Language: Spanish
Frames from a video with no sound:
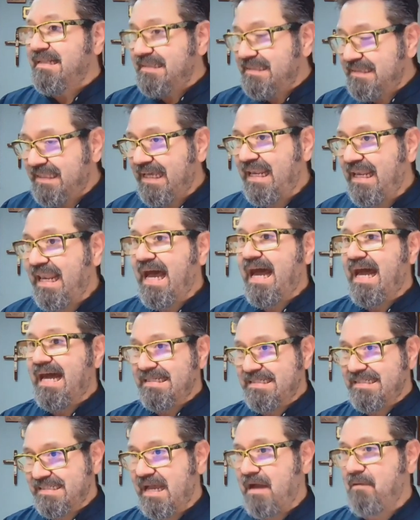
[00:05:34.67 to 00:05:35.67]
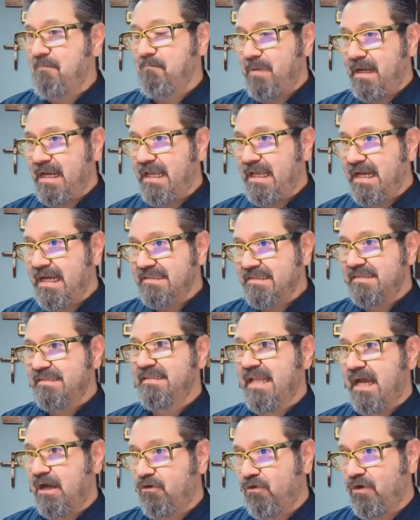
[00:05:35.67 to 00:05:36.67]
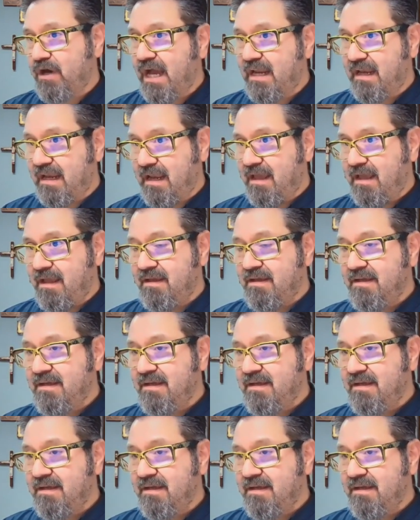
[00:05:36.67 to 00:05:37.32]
de la asamblea sinagogal,